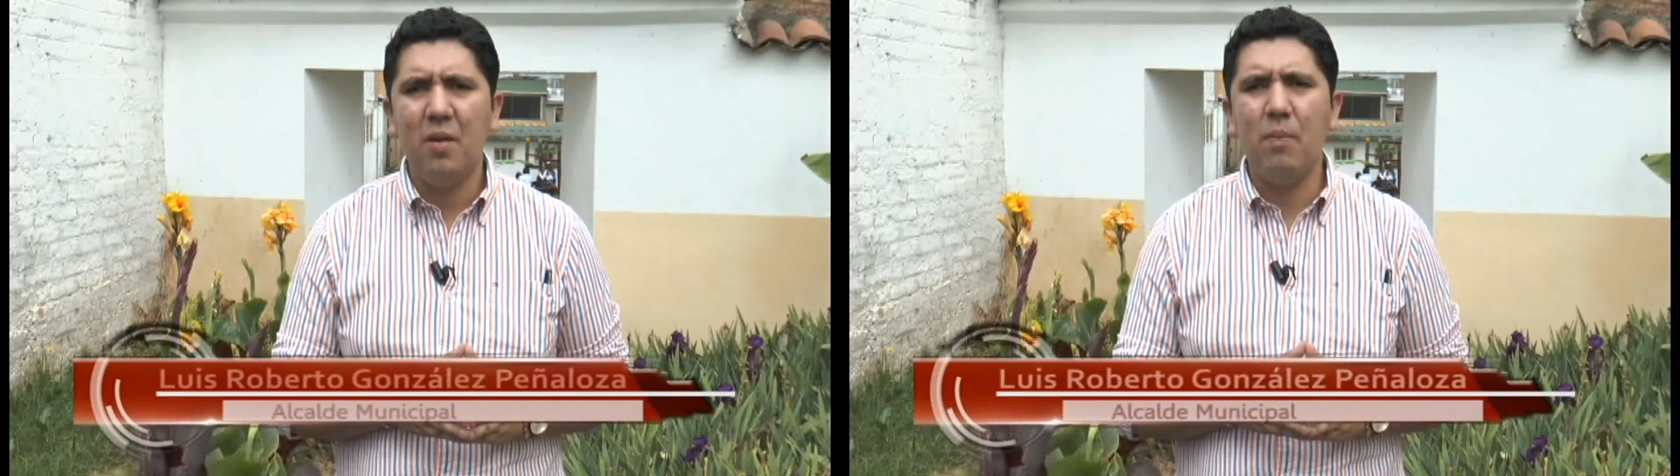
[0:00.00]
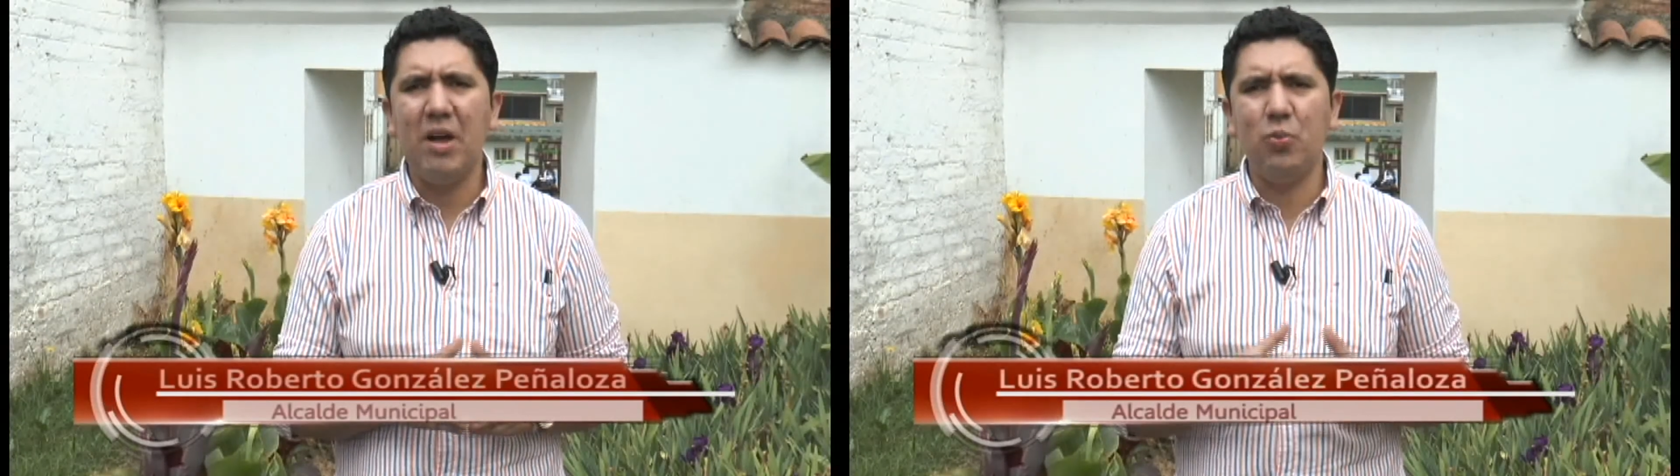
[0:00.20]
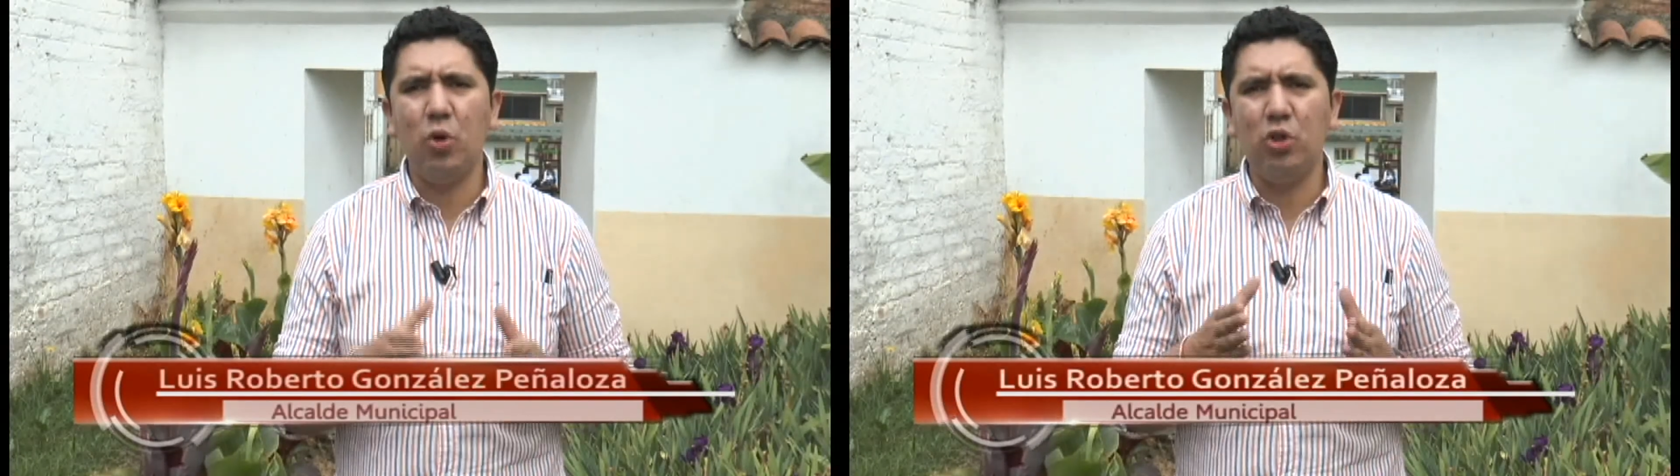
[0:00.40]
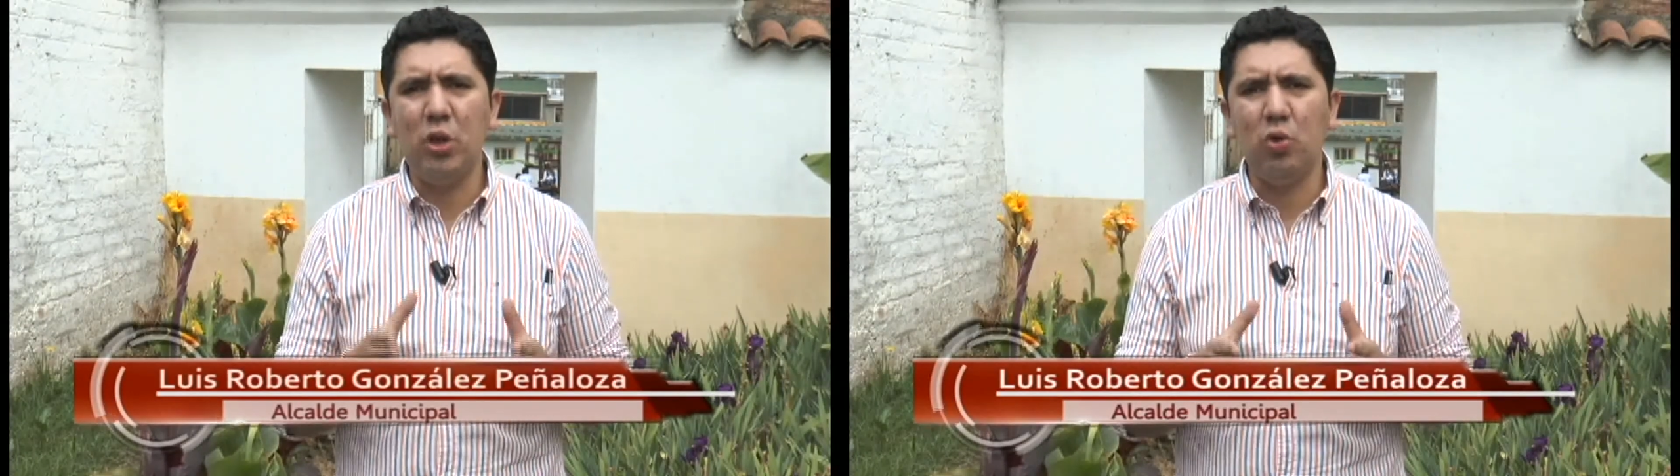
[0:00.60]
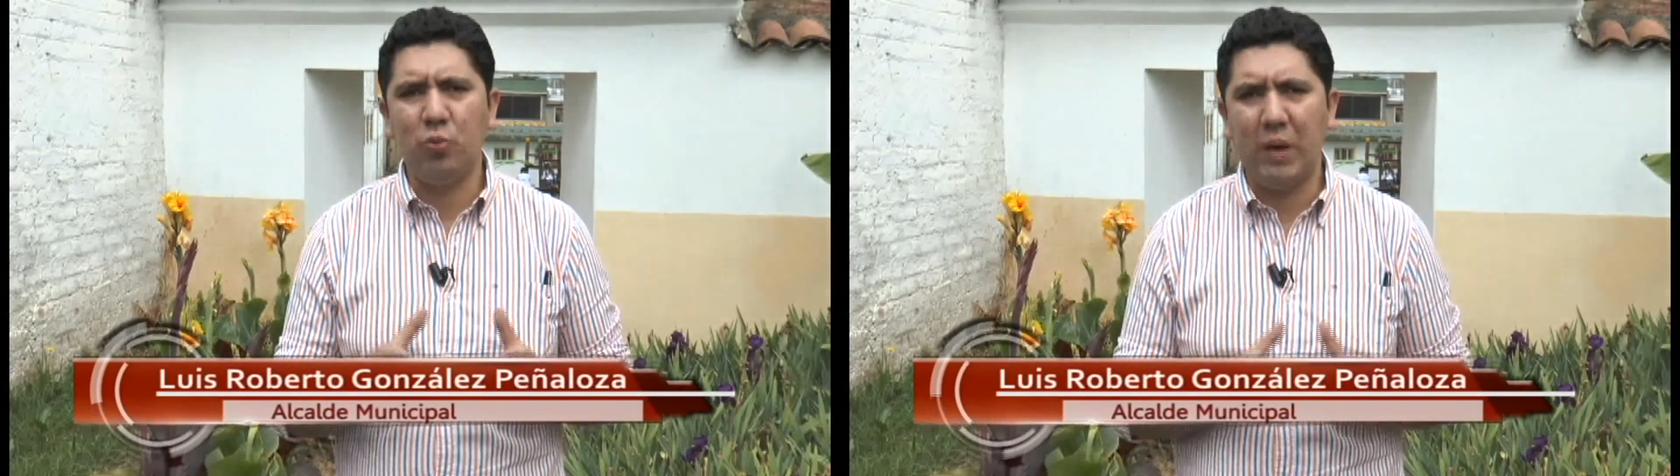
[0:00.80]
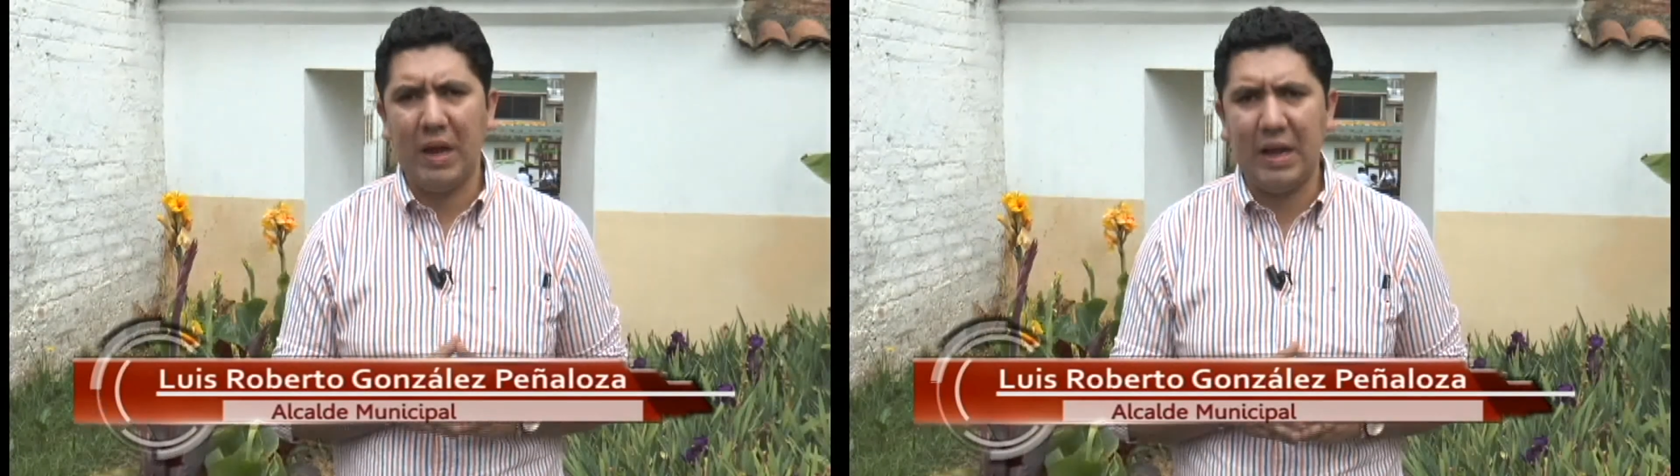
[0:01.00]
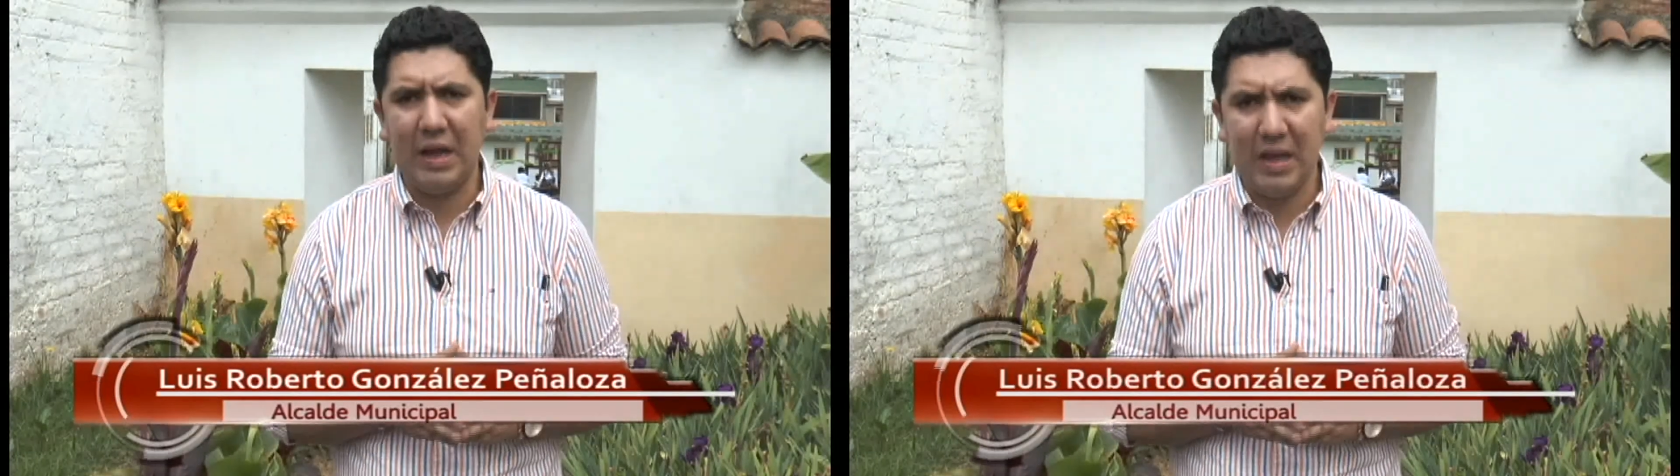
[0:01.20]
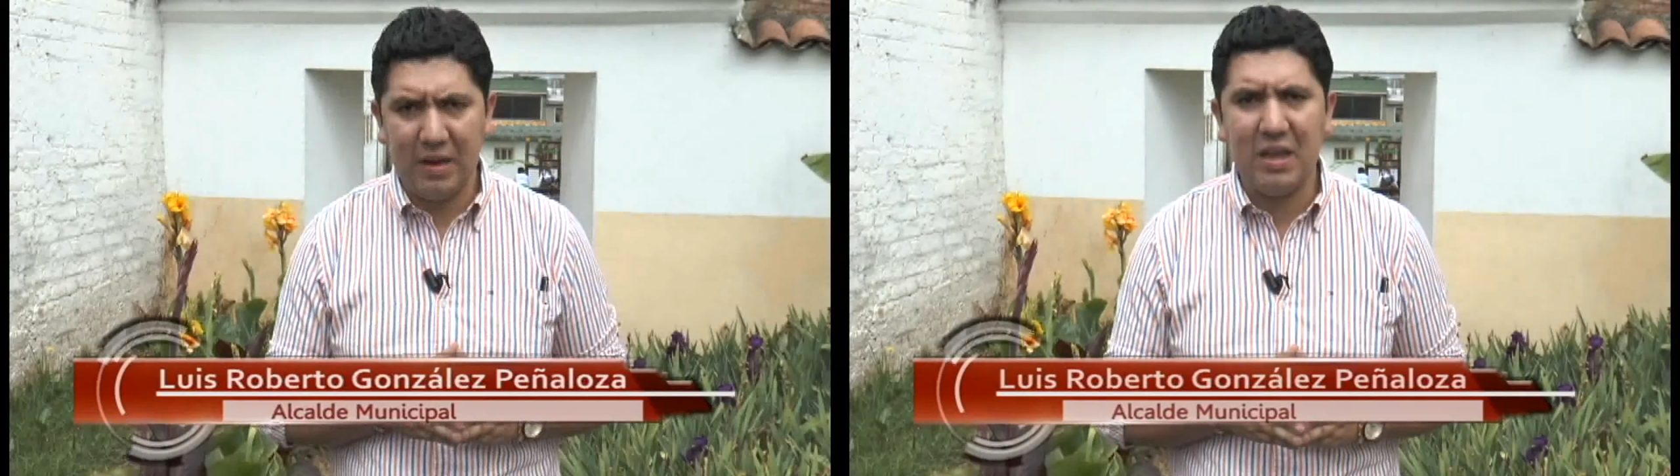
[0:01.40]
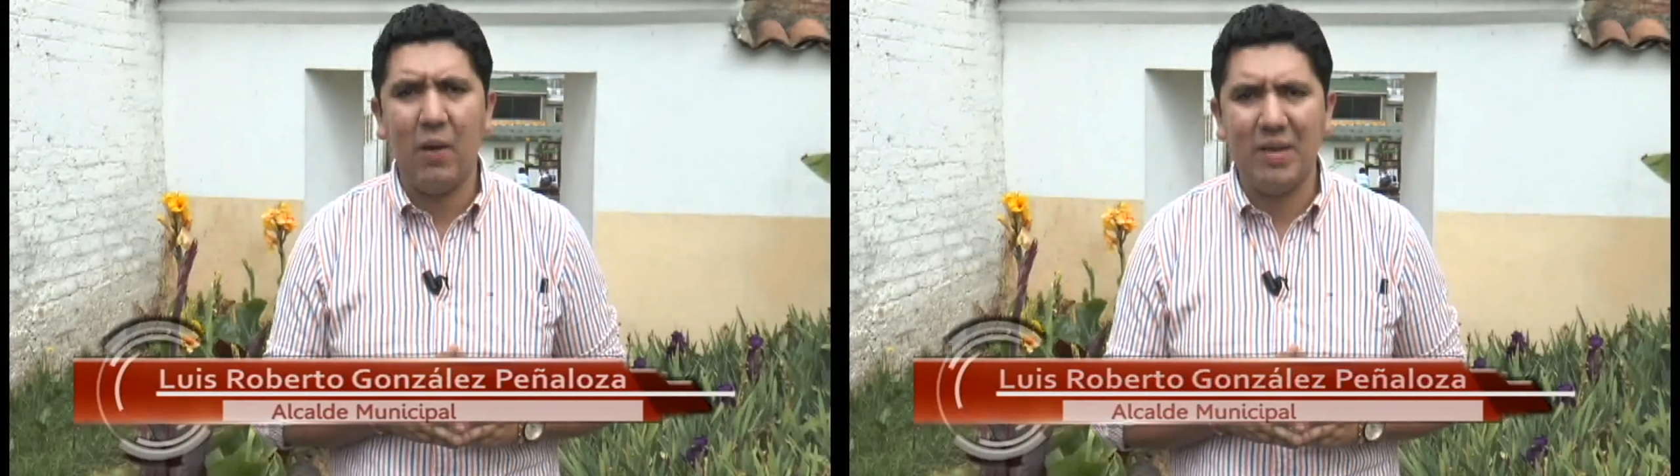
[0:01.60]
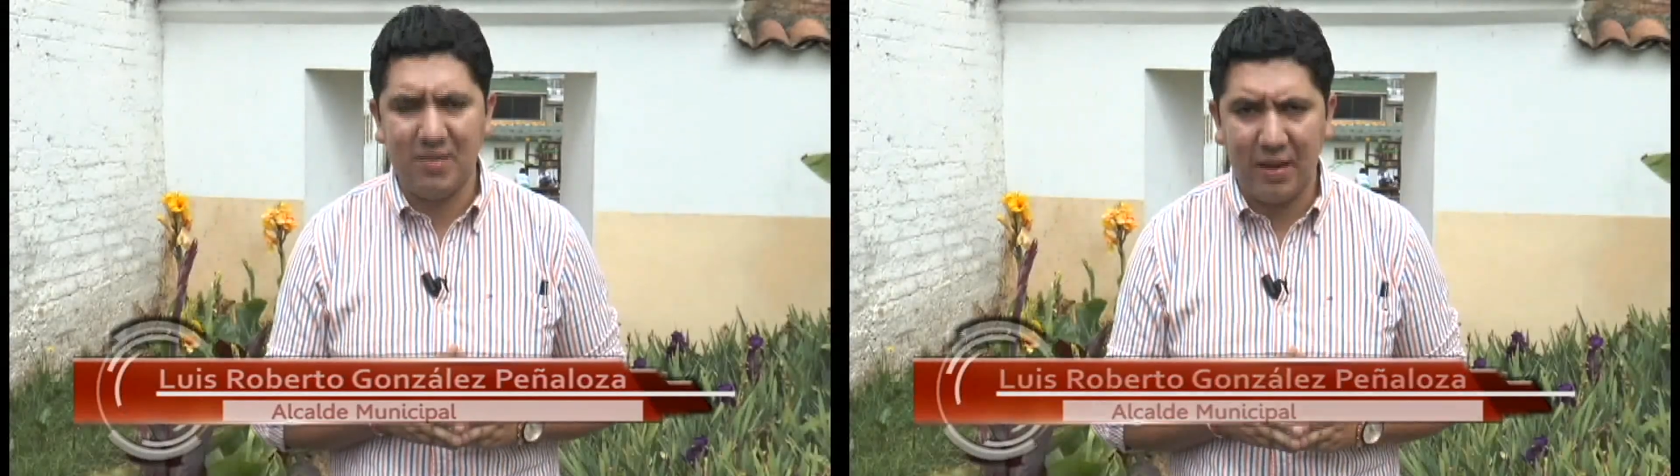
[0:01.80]
más motivos para creer y
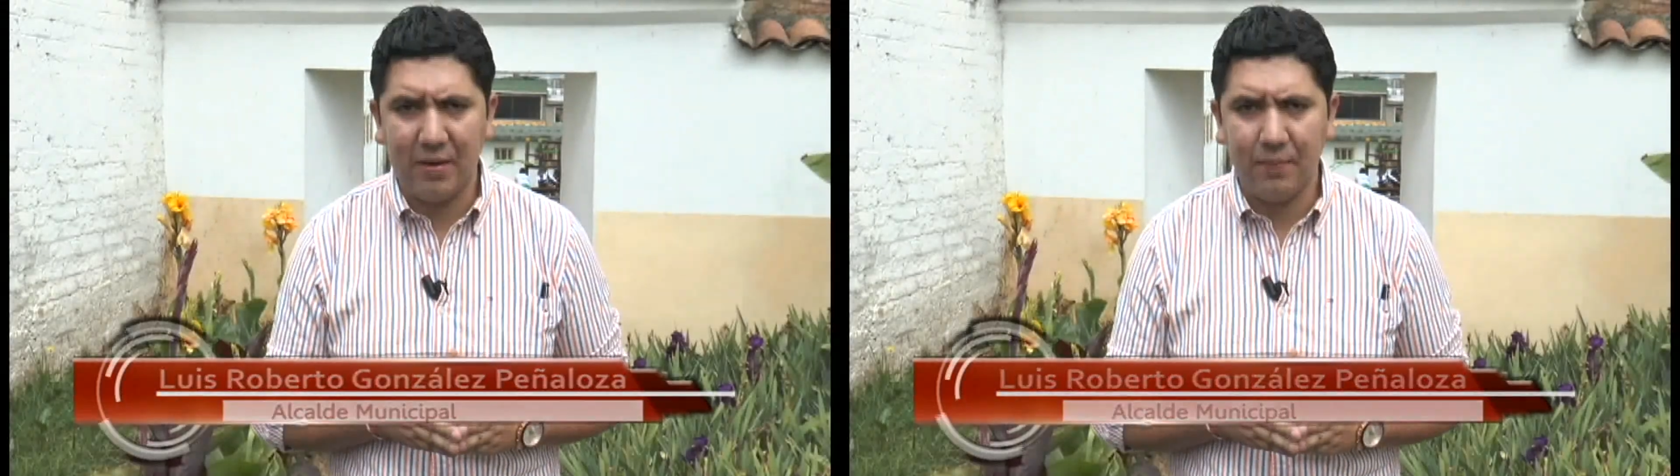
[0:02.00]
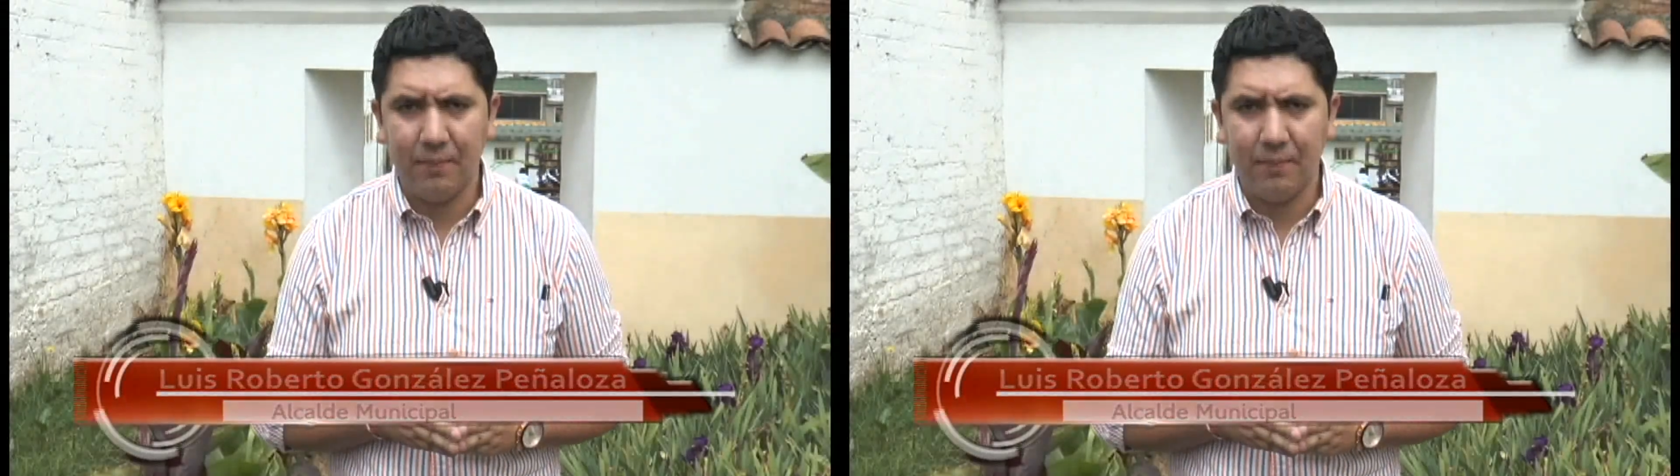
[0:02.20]
avanzar.